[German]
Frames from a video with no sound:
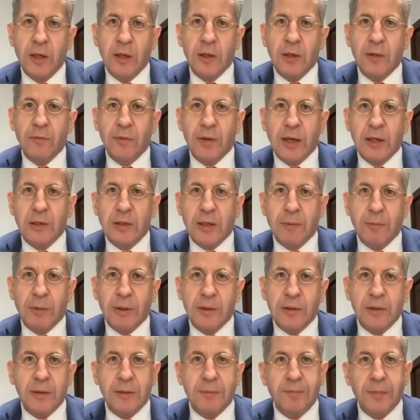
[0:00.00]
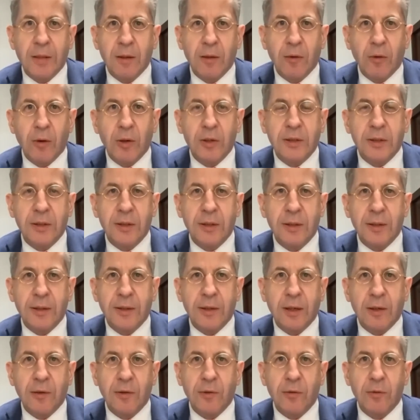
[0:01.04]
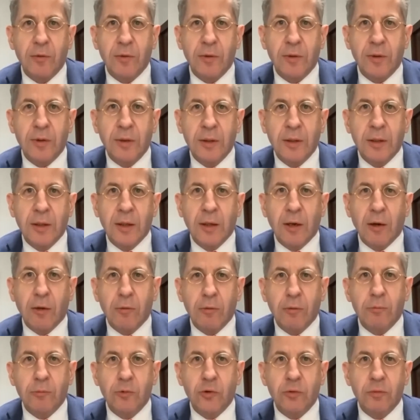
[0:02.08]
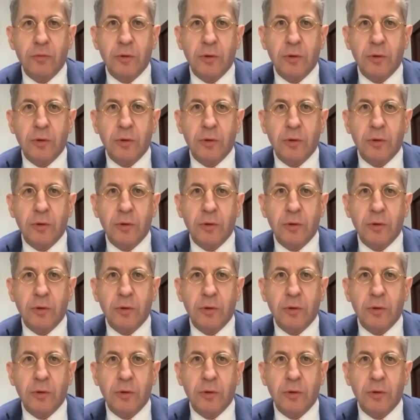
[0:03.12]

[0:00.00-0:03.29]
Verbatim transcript: Vielleicht kann man die Leute in den Redaktionen auch umschulen